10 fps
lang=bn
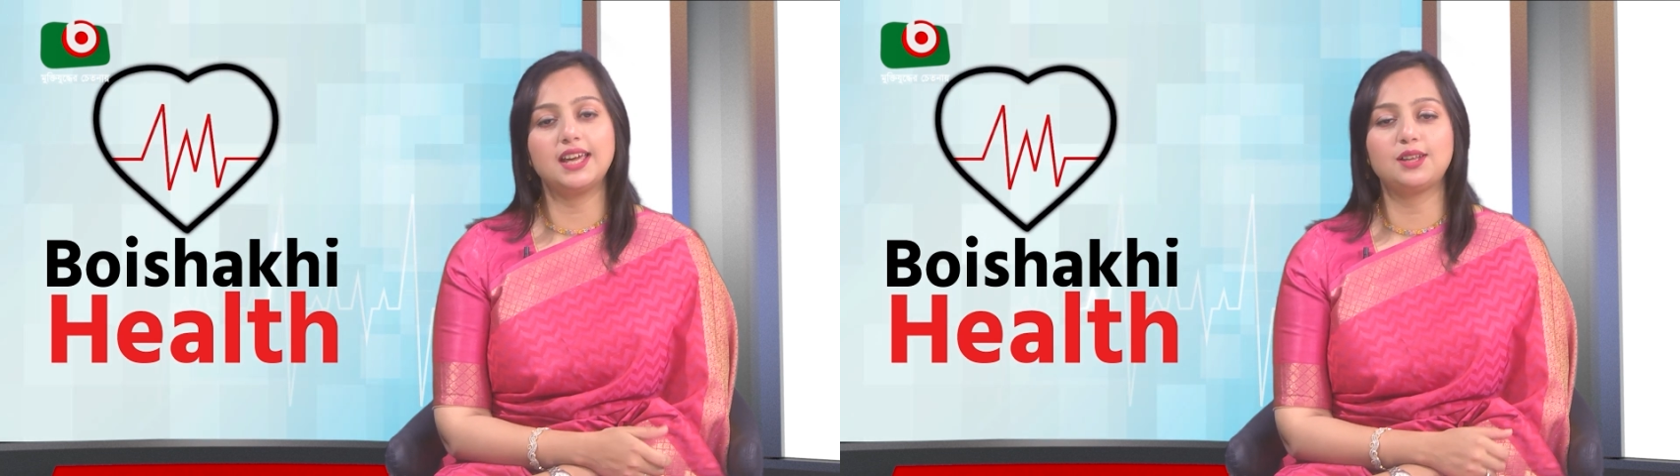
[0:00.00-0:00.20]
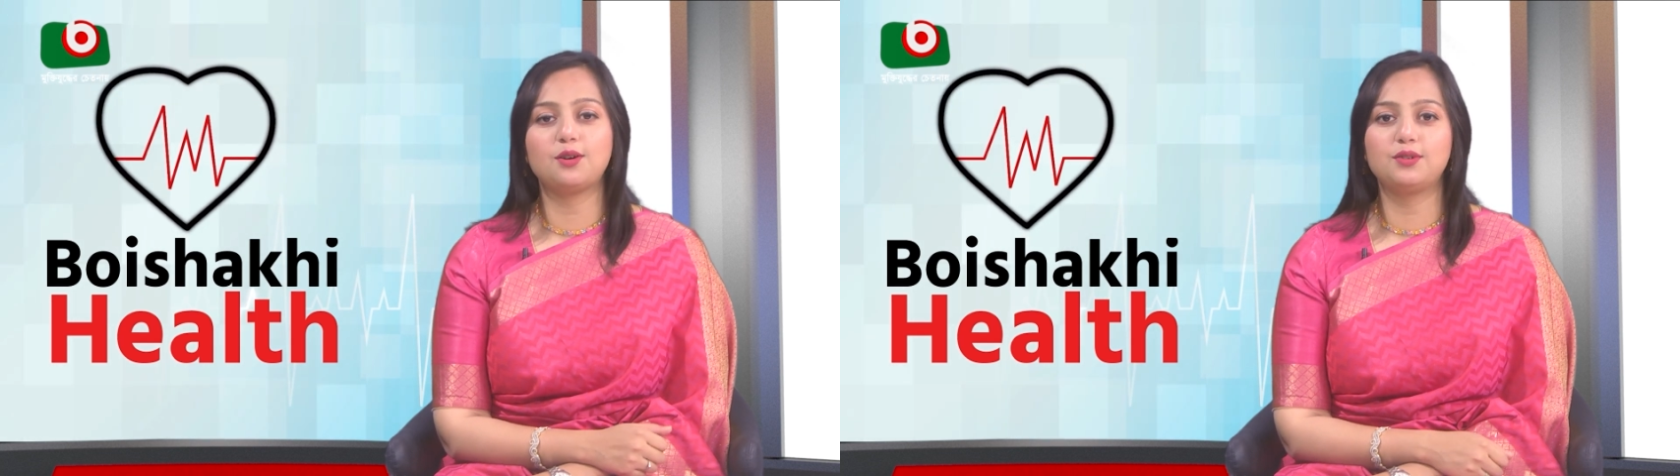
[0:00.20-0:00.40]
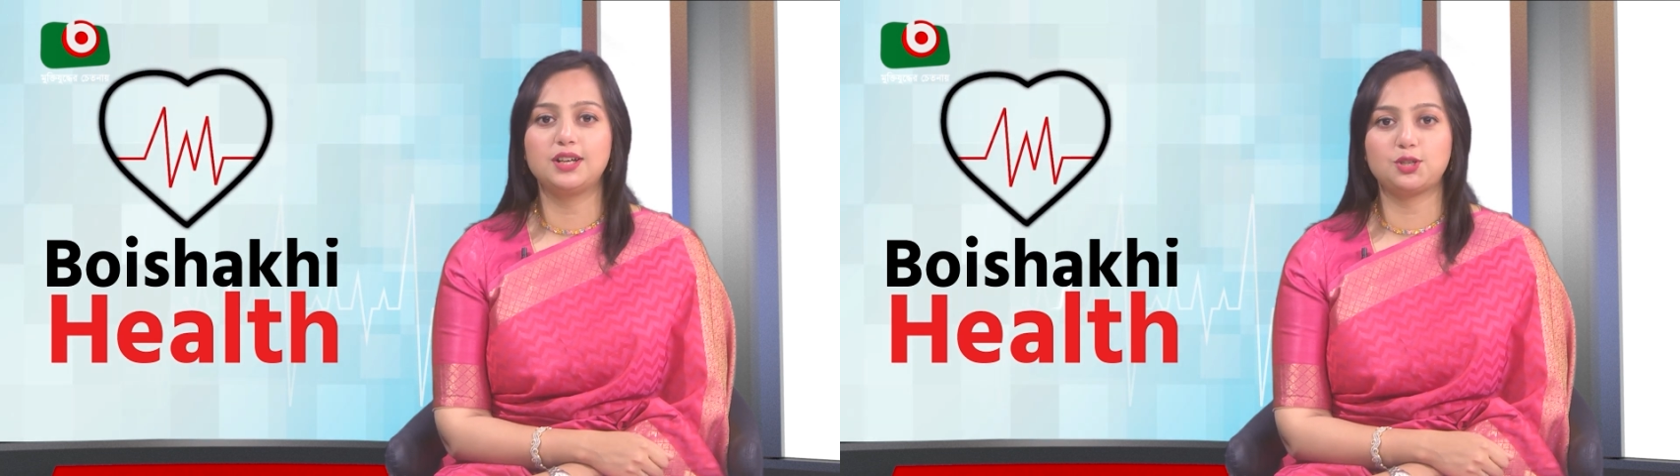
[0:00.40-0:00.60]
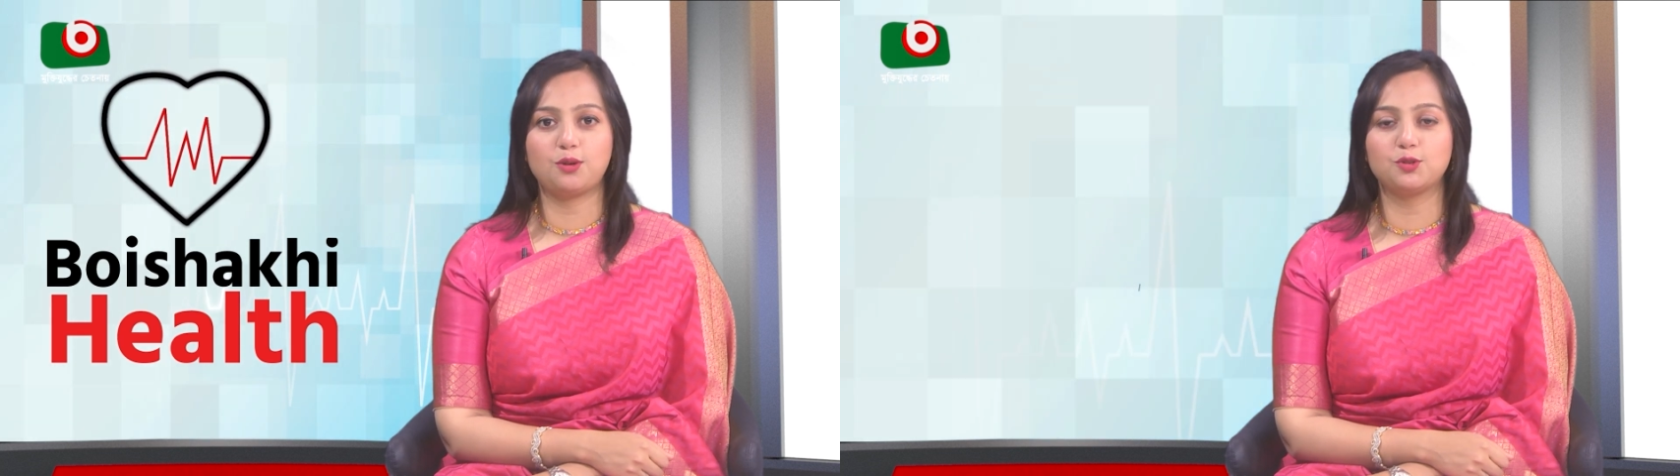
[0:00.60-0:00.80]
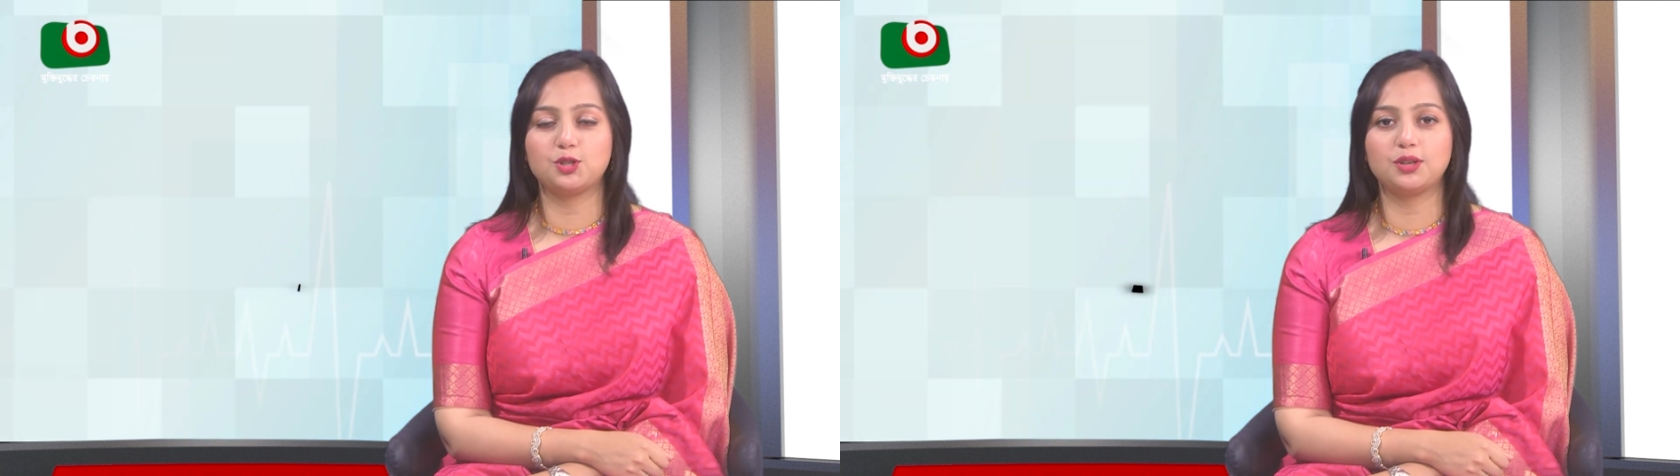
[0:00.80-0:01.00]
এ ধরনের
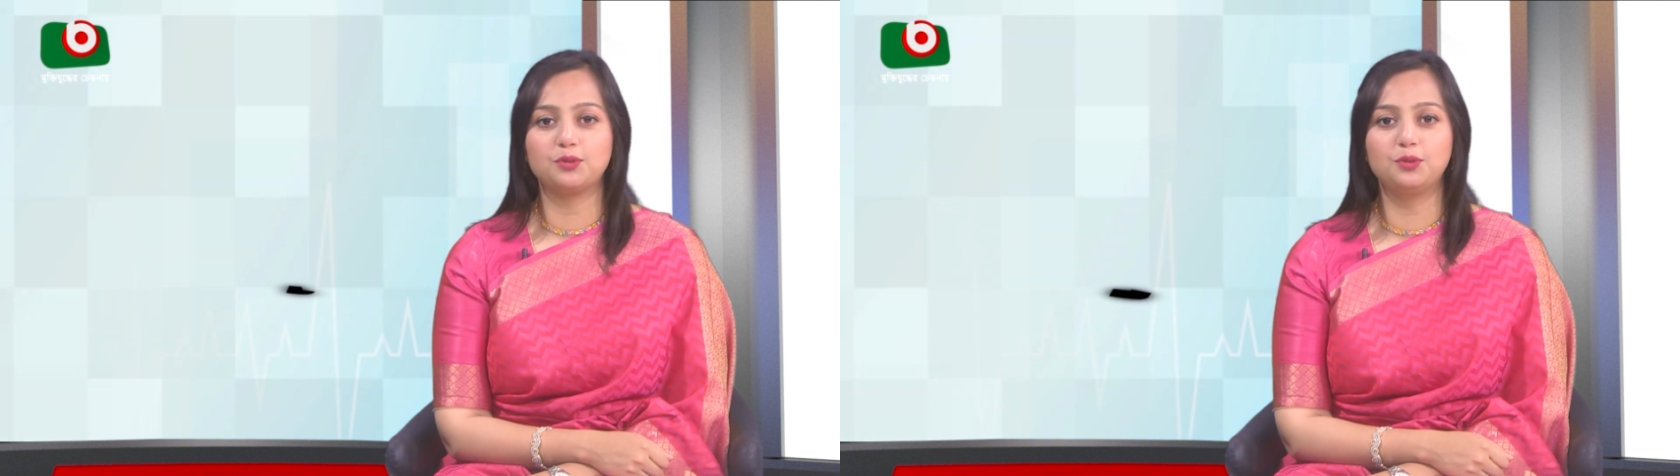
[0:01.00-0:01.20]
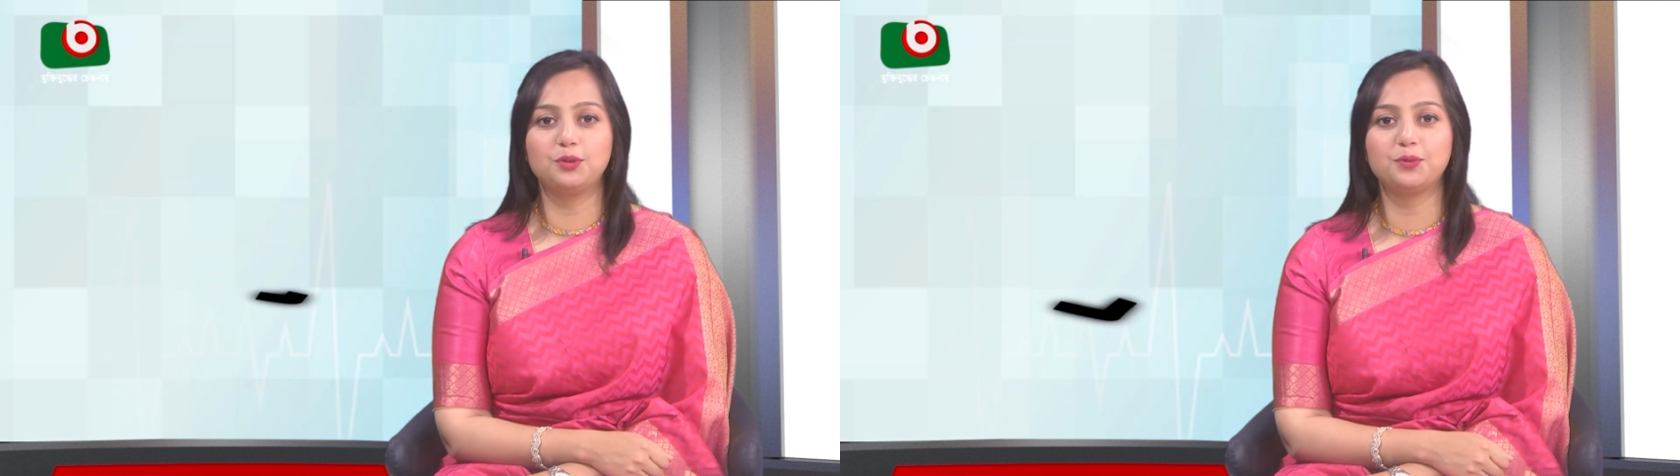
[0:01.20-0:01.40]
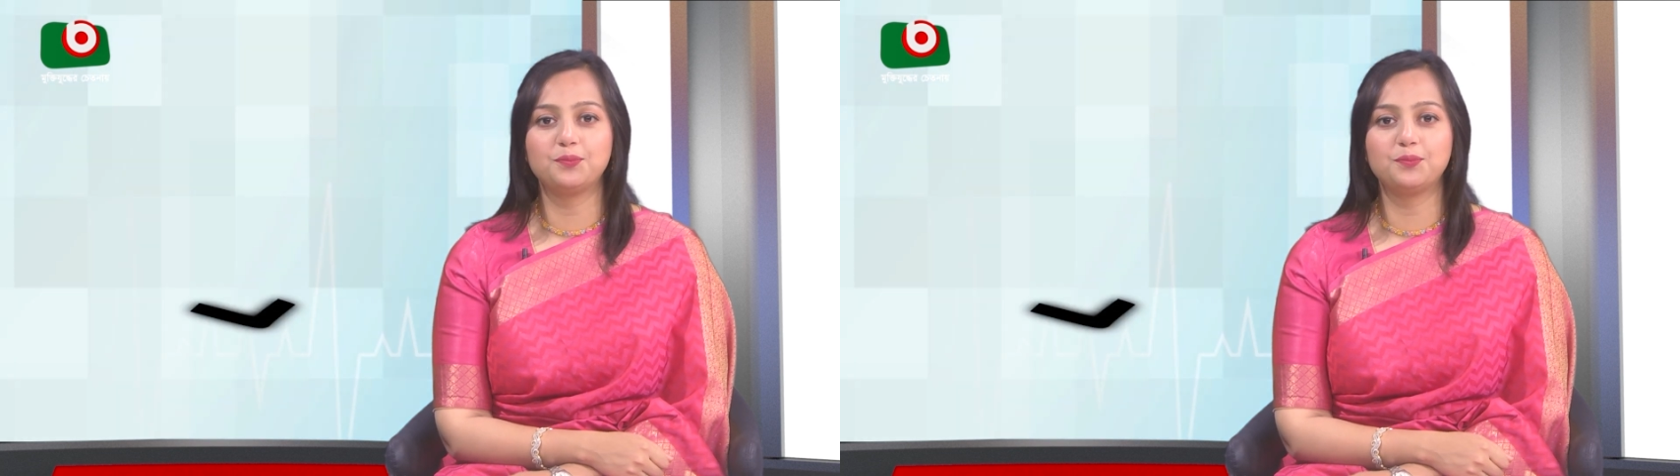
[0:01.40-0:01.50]
সমস্যাগুলো